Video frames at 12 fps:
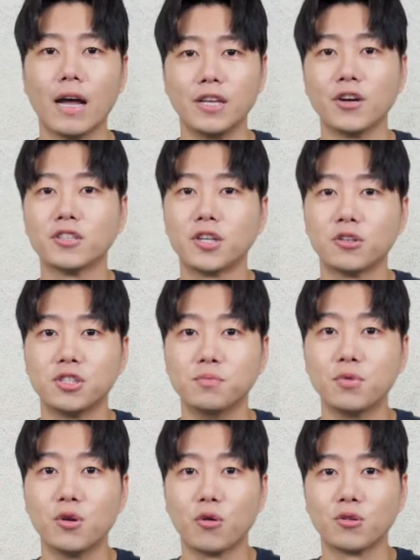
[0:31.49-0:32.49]
안녕하세요.
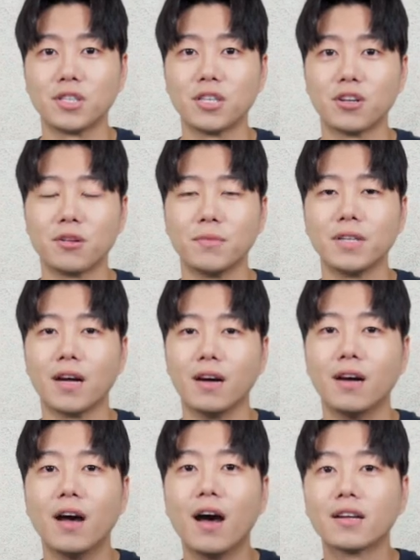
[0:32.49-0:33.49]
진블로그 채널입니다.
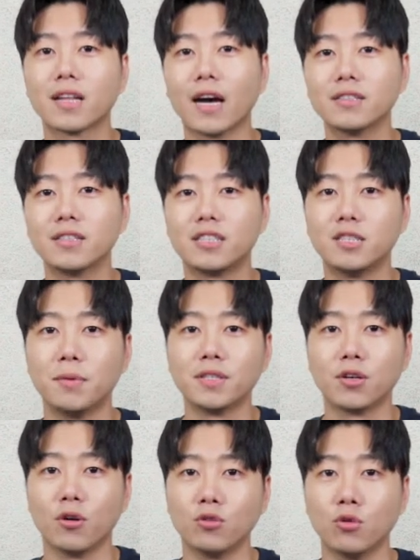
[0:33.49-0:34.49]
다들
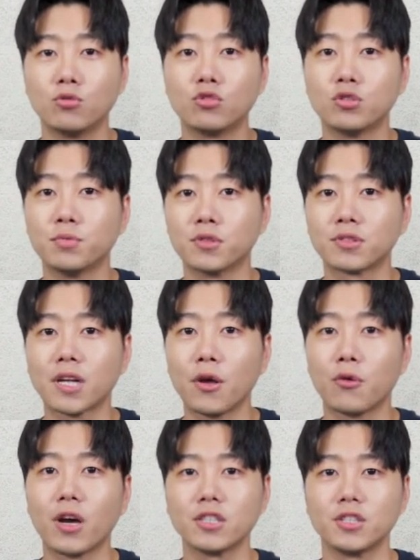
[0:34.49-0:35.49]
집에서 노트북
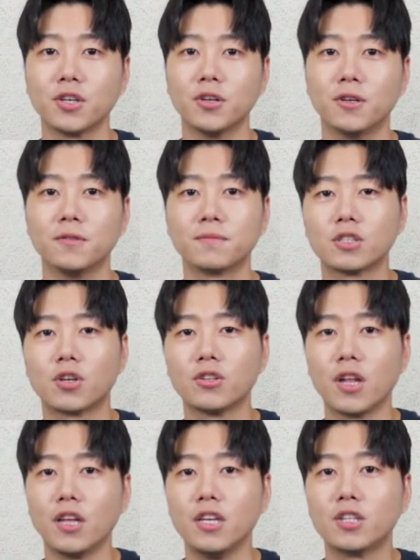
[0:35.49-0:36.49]
사용하시죠?
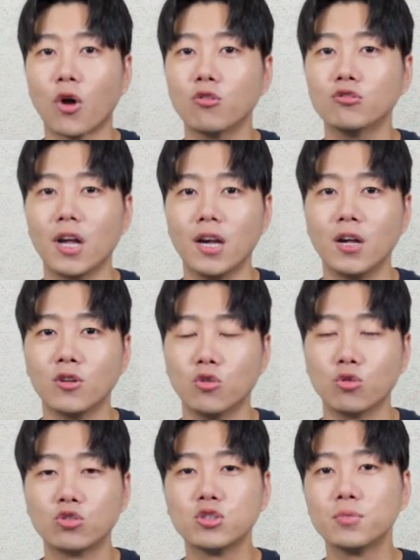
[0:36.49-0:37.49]
그런데 이 더운 날
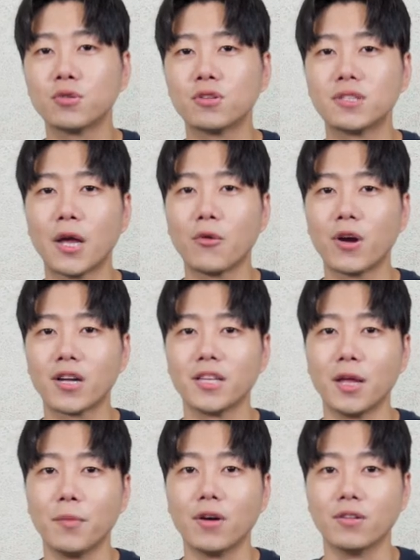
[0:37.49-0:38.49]
노트북을 사용하게
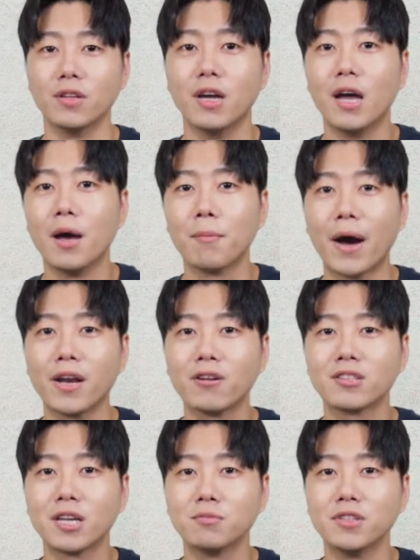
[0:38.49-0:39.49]
되면
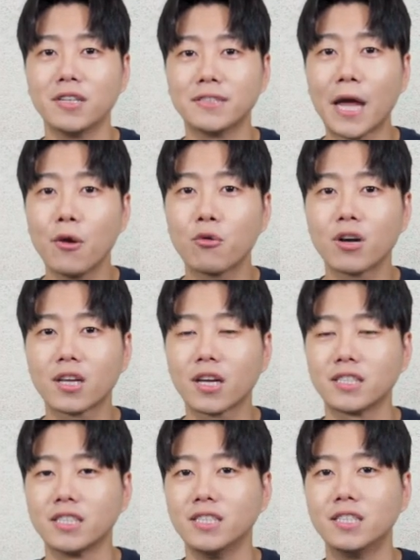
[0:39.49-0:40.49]
발열 때문에
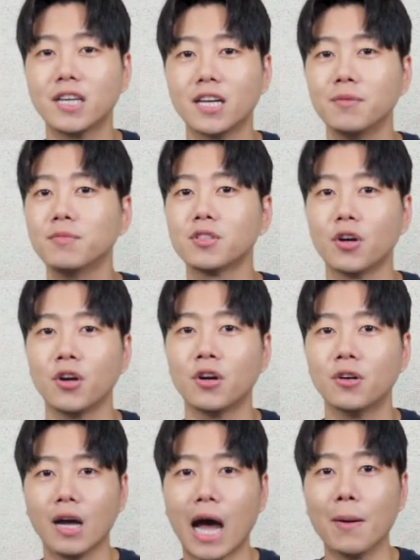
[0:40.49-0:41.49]
사용하기가 진짜
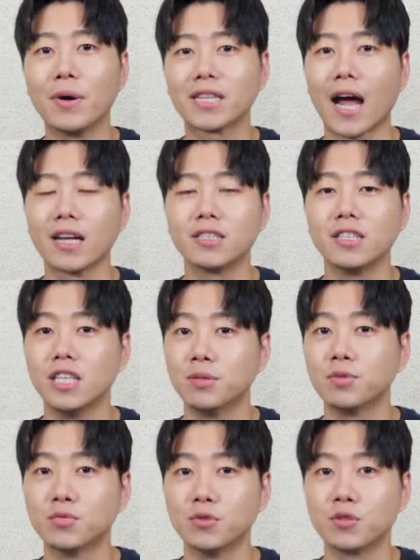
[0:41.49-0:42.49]
힘들어요. 아마 다들 이
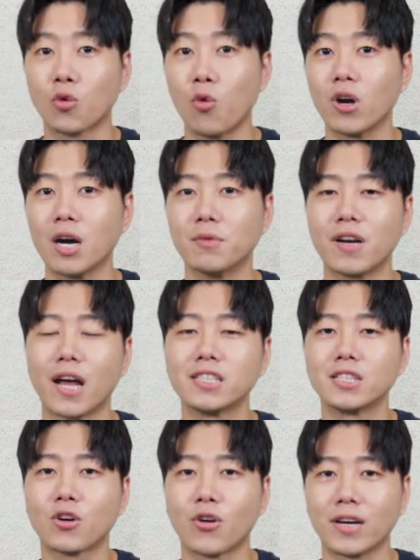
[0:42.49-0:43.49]
부분 공감을
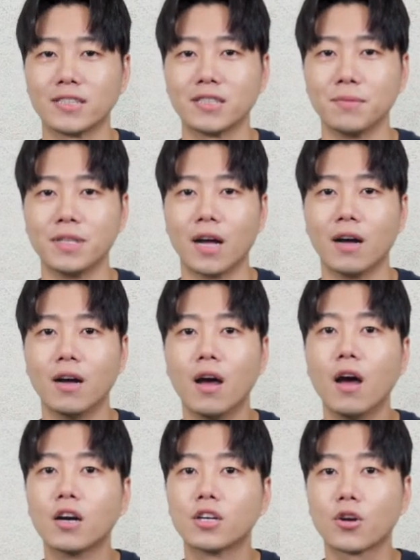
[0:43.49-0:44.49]
하실 것 같습니다.
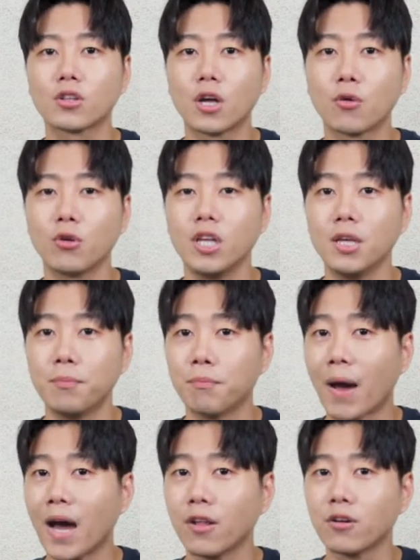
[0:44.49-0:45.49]
그렇다고 이
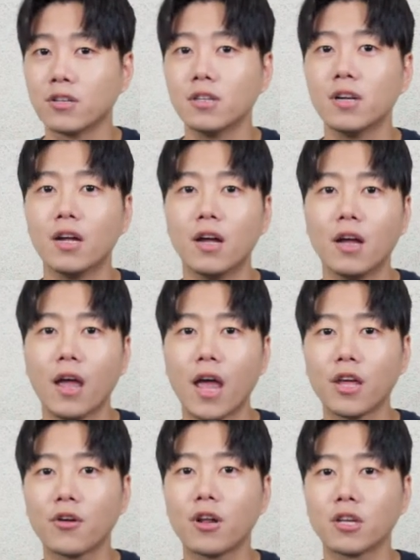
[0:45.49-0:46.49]
발열을
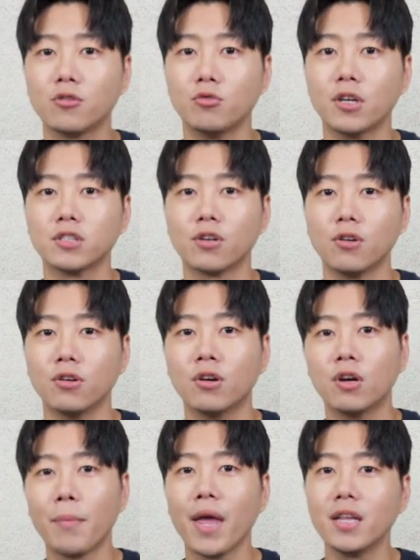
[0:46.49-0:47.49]
해결하기 위해서
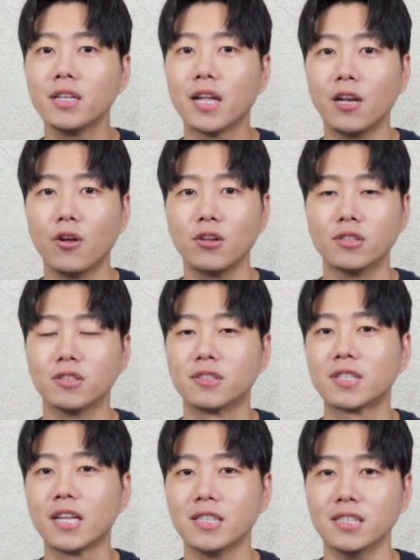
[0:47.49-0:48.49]
팬이 달려있는
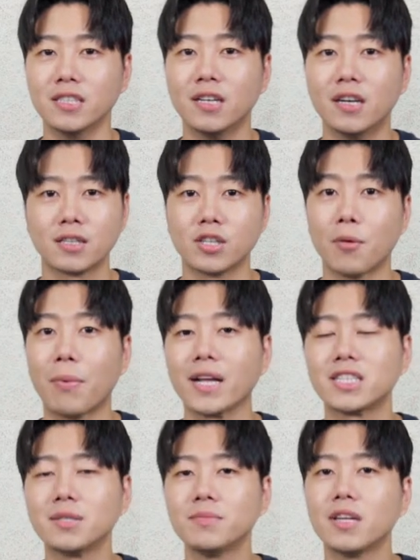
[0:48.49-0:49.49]
스탠드, 그런
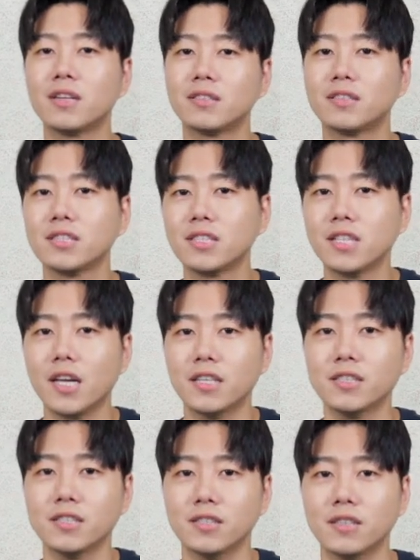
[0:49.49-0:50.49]
받침대를
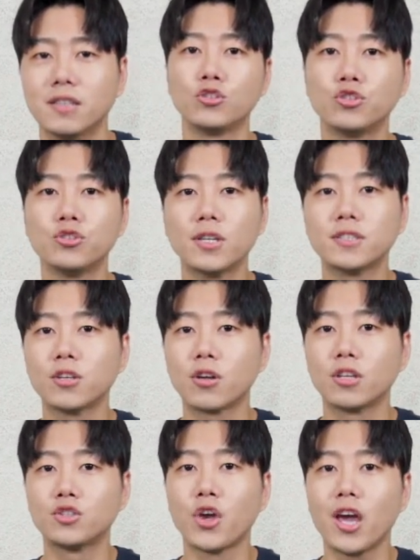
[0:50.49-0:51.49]
쓰기에는
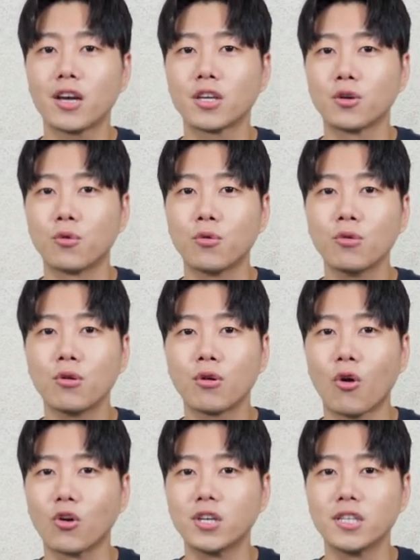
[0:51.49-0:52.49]
휴대성이 최악이고
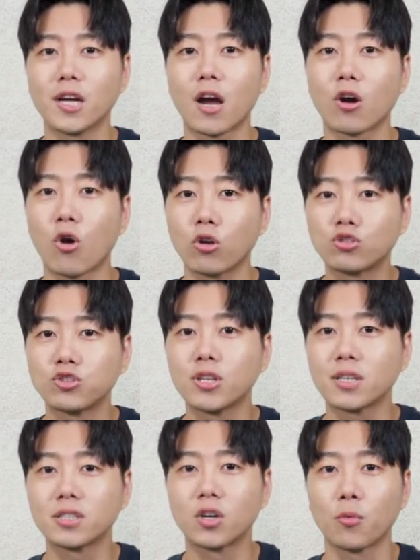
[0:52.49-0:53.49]
거기에다가
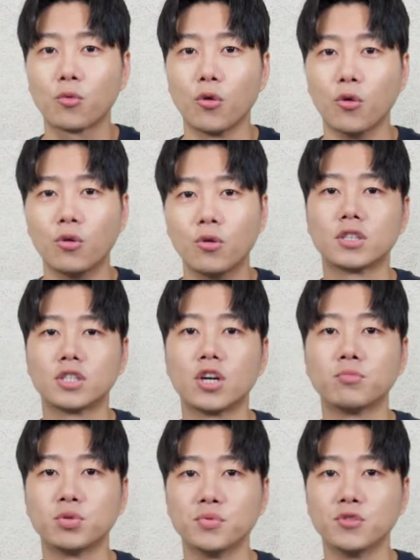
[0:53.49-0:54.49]
거추장스럽고
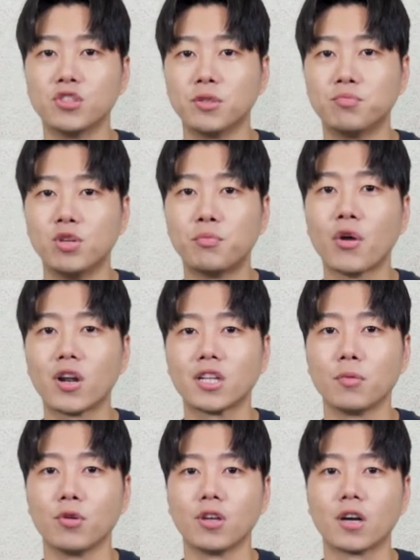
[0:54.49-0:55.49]
그런 부분들이
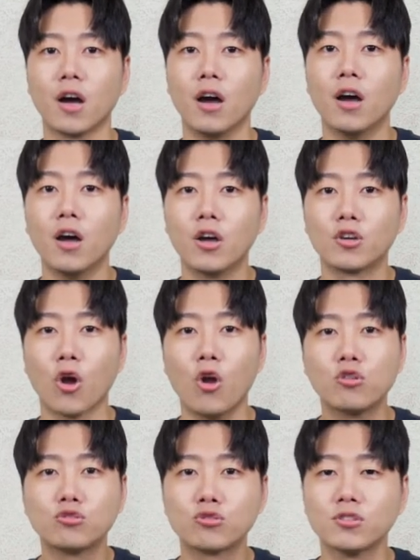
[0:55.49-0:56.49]
불편하다 보니까
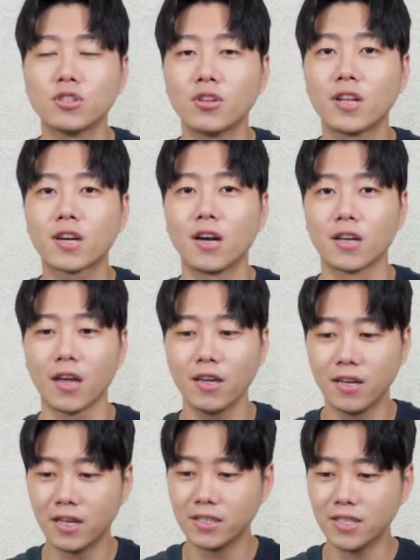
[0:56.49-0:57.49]
결국은 선택한 게
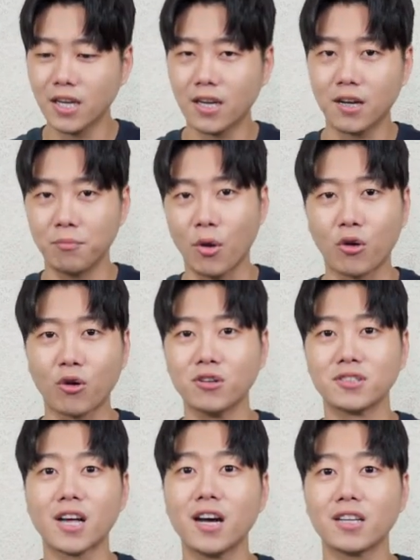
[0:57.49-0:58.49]
책 한 몇
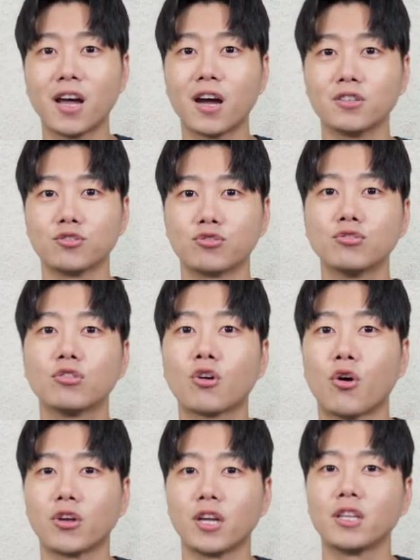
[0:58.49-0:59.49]
권 쌓아놔가지고
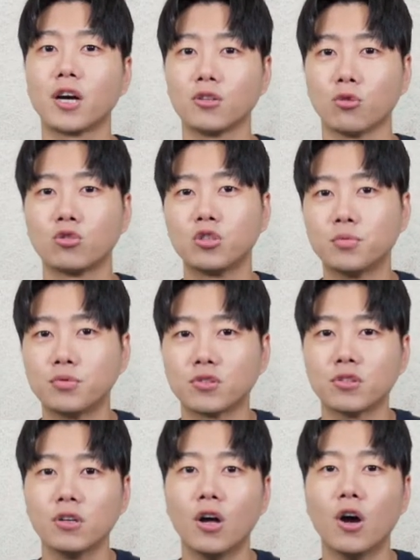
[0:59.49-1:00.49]
거기에다가
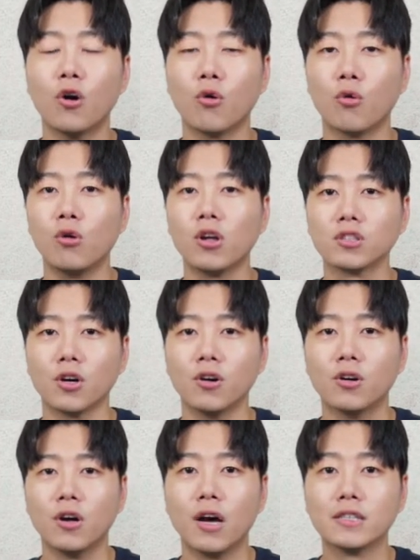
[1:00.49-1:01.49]
노트북을 올려서
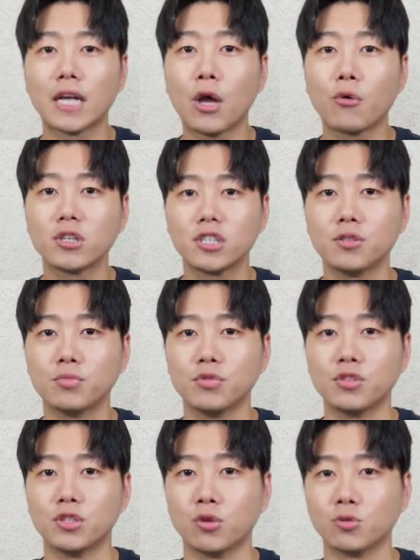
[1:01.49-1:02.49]
사용하시는
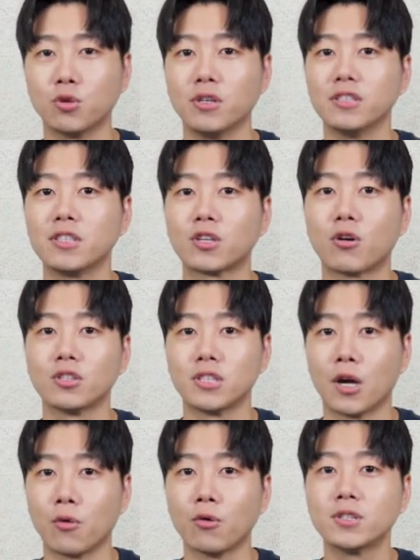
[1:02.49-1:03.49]
분들이 종종 있을
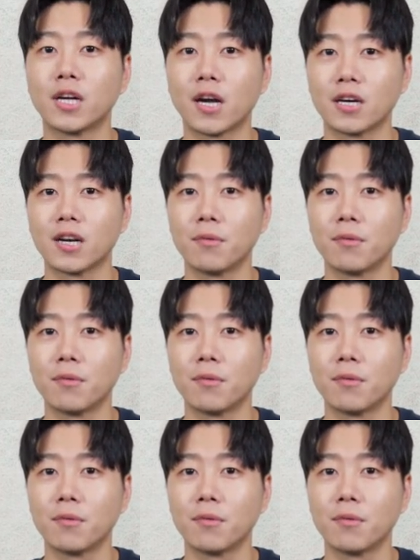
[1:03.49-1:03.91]
것이라고 생각을